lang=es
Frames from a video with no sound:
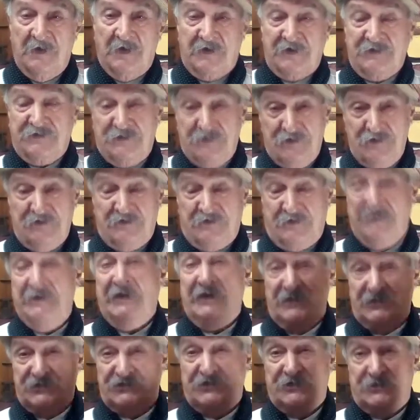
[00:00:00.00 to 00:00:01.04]
que
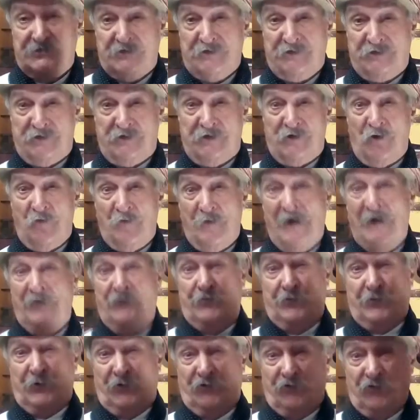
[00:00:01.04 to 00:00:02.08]
quiere decir desde lo
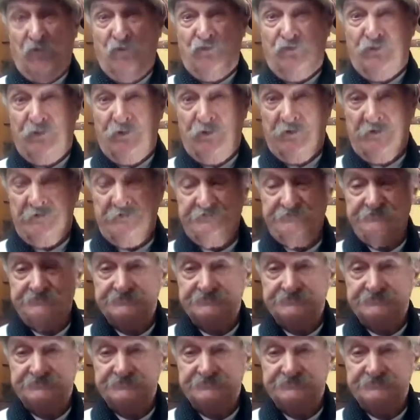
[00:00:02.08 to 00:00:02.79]
más profundo.